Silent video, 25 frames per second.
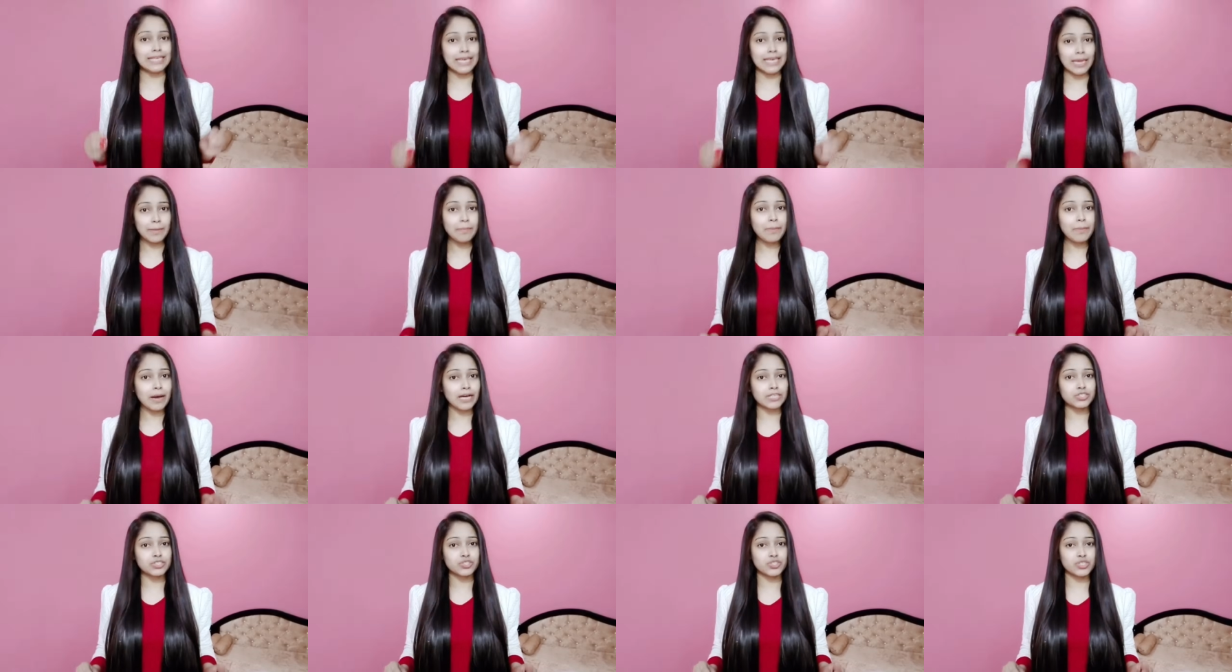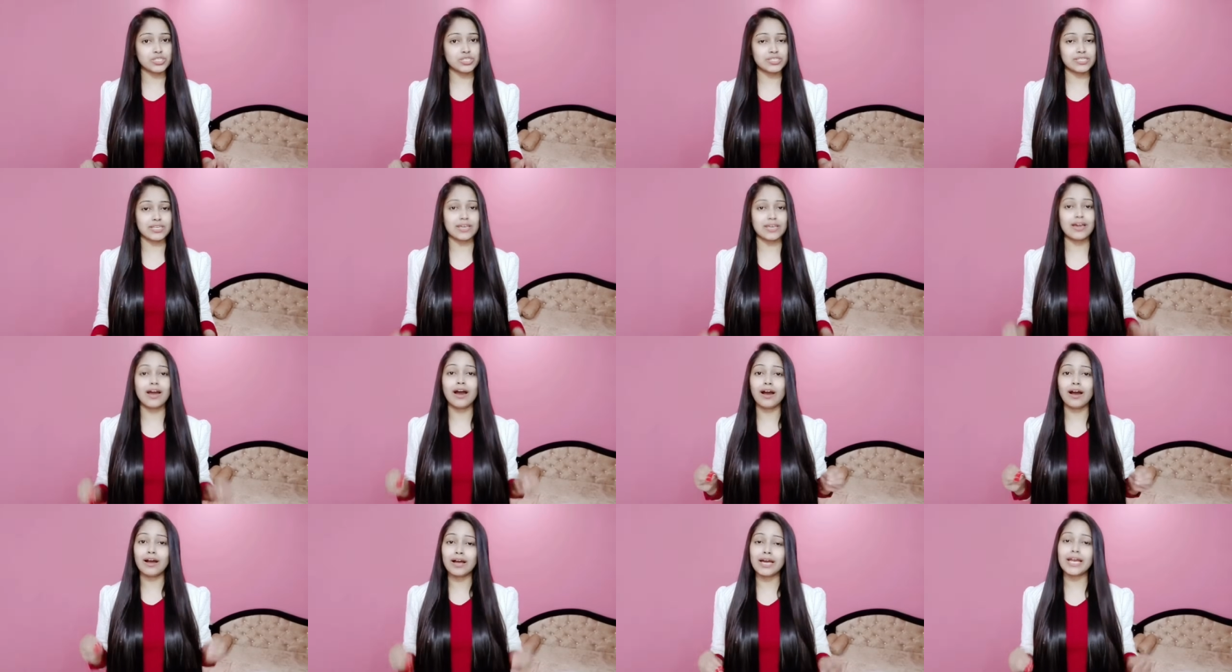ये पांच
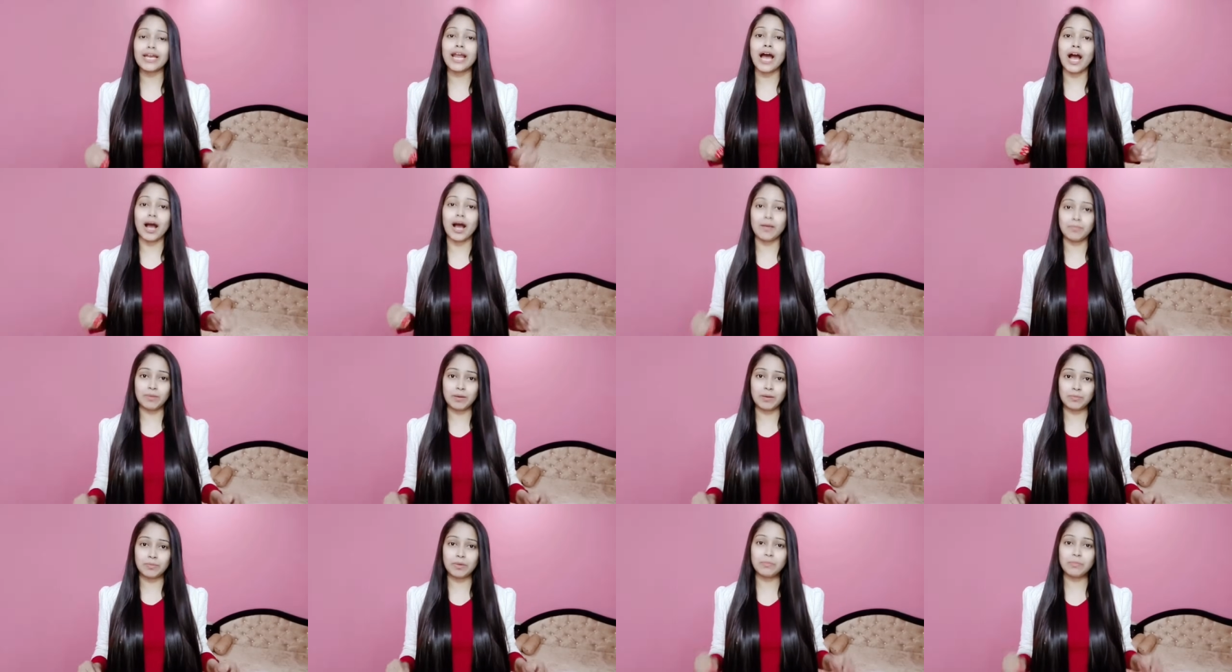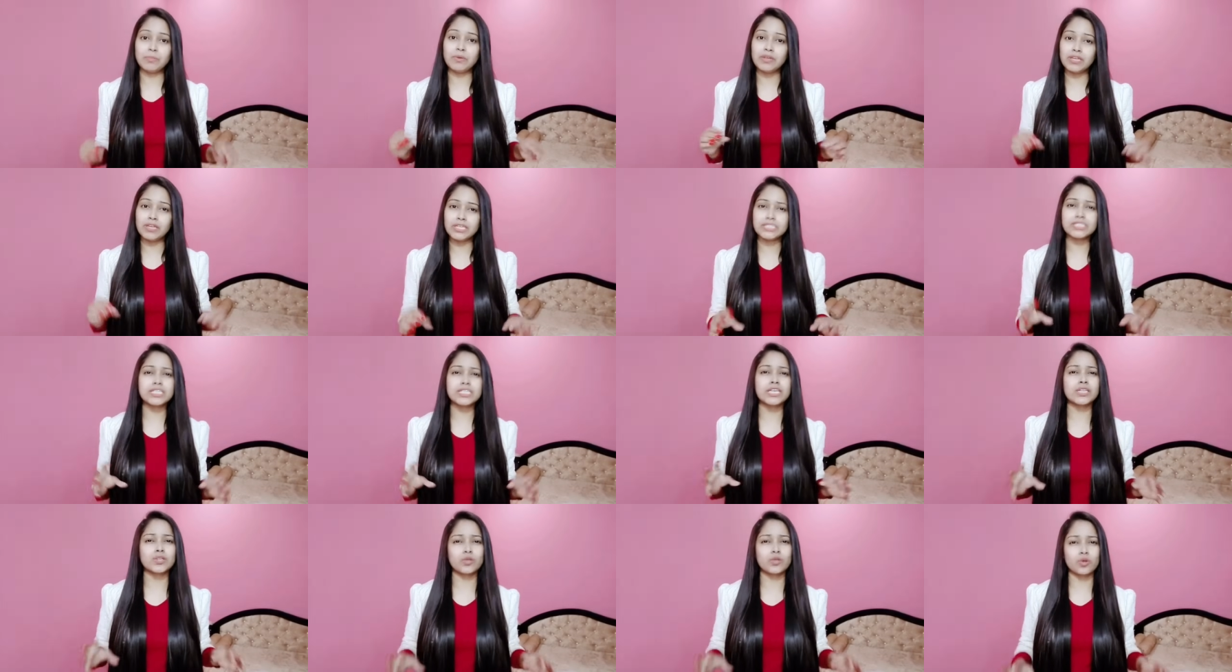चीजें अगर आप अपने
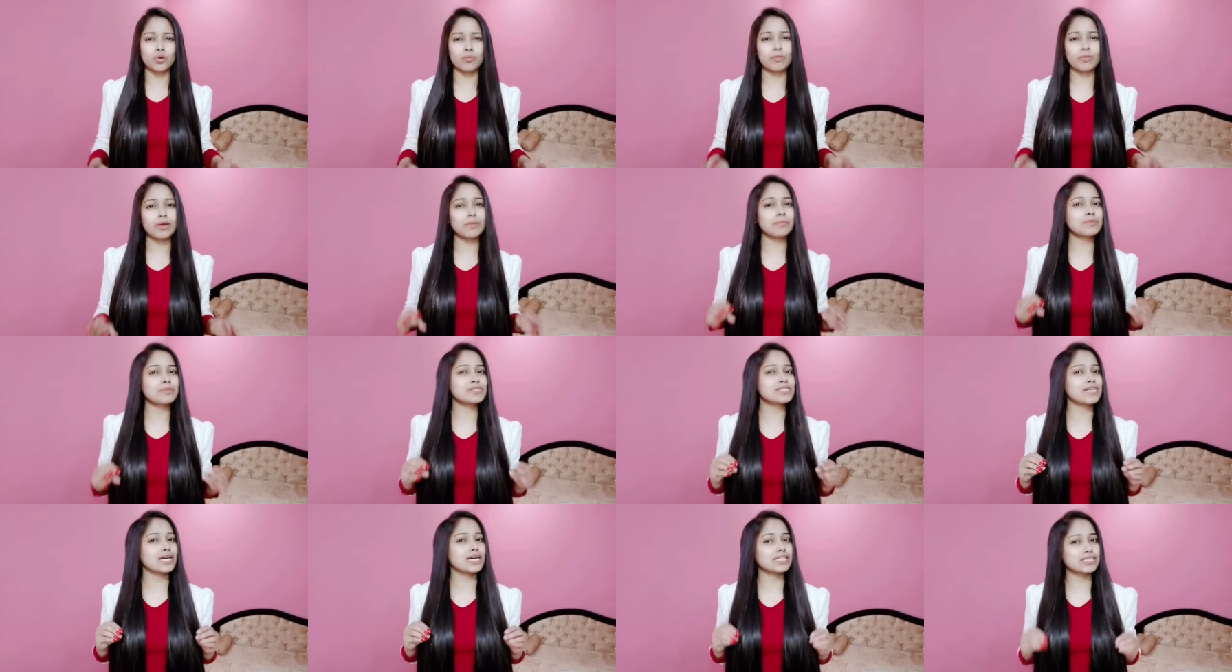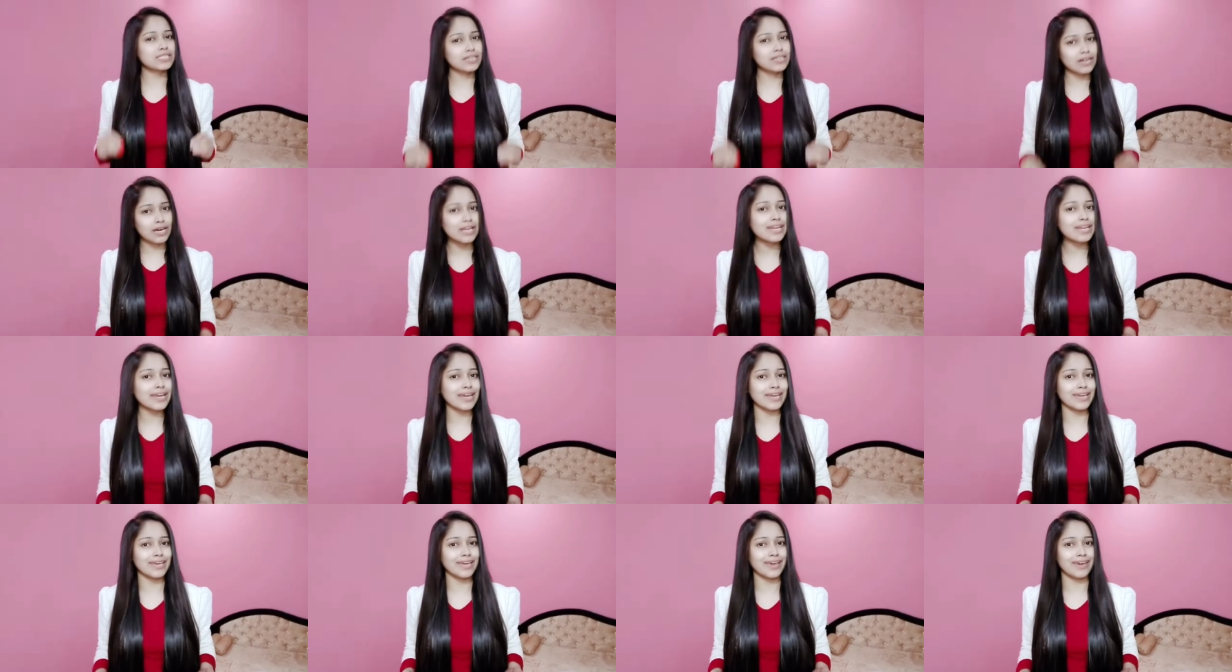पीरियड्स के दिनों में अपने साथ कर
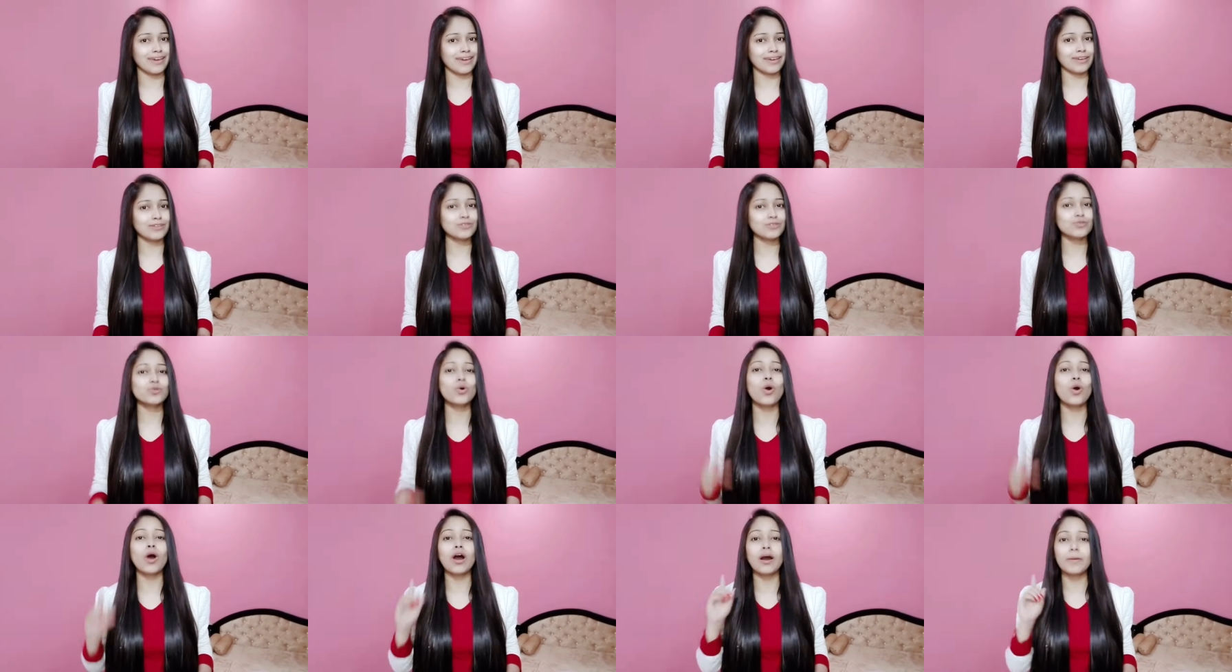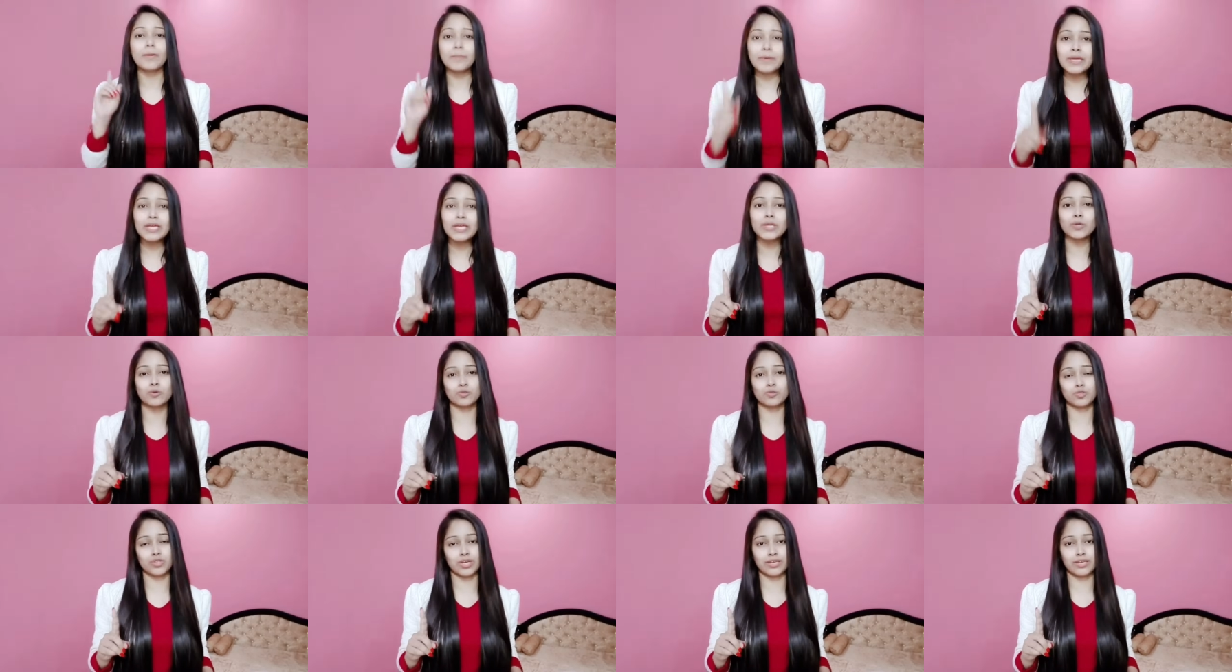रहे हैं तो अभी
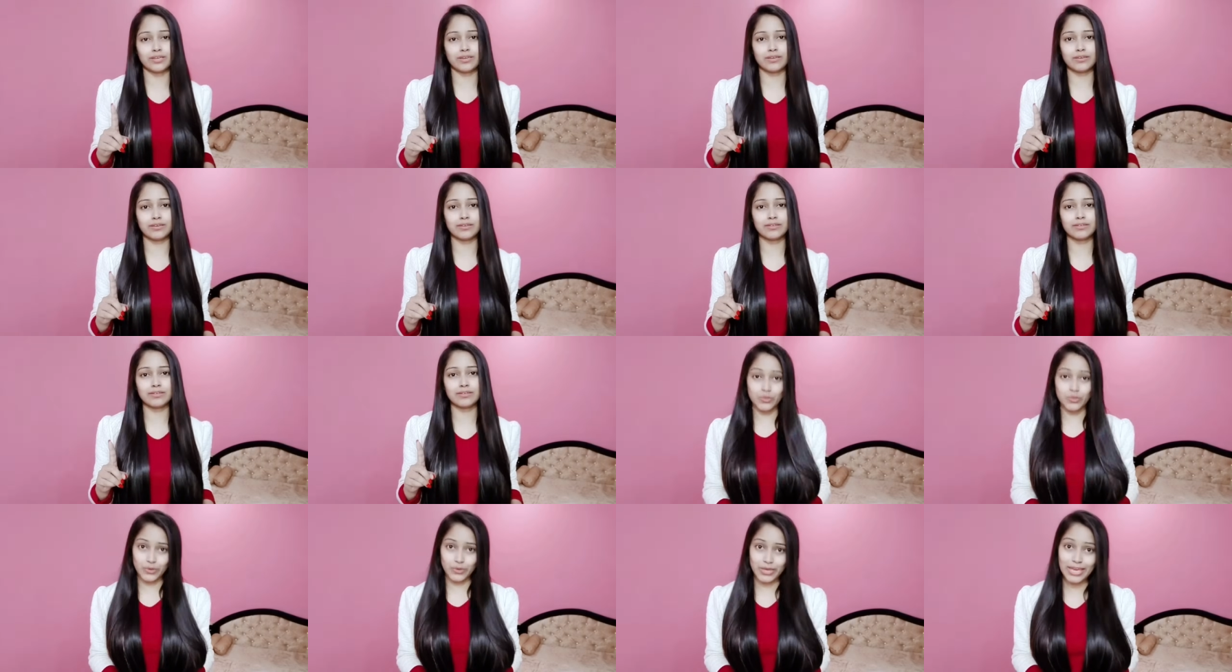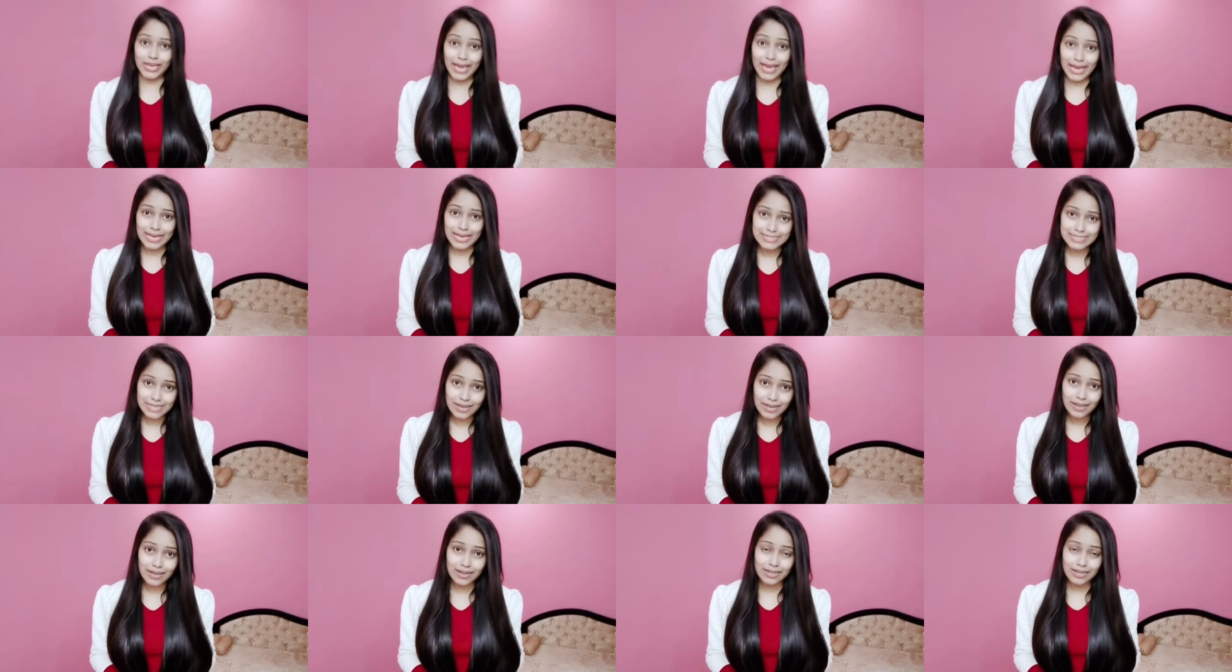रुक जाइए क्योंकि
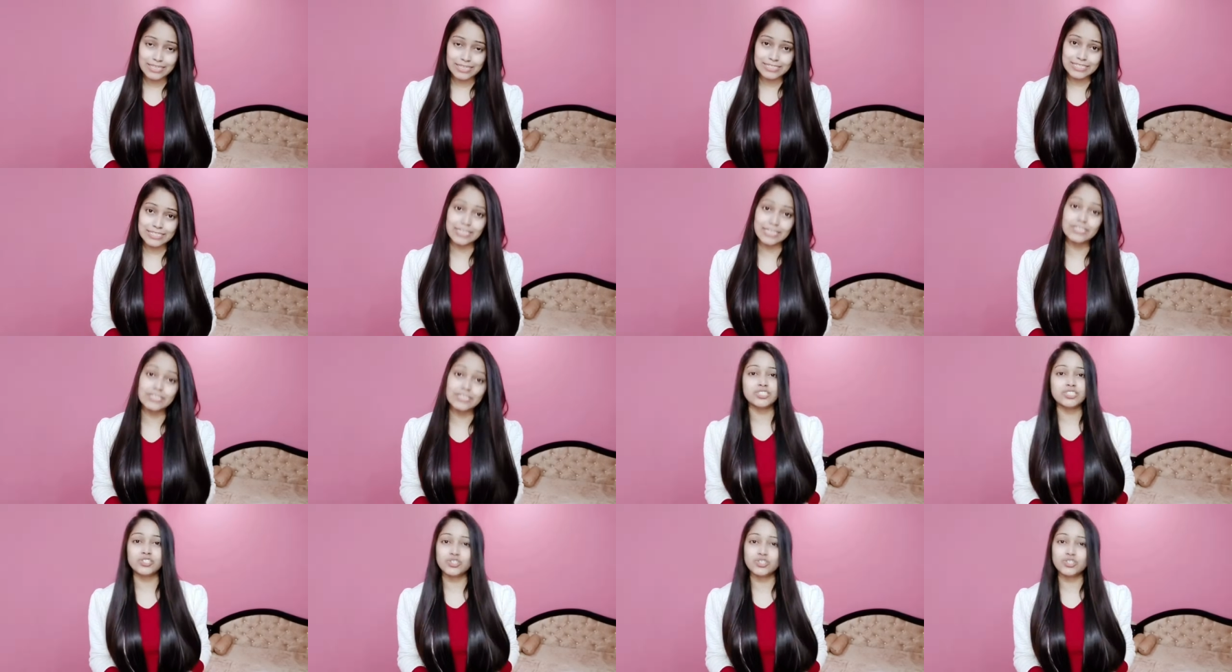ऐसा करने से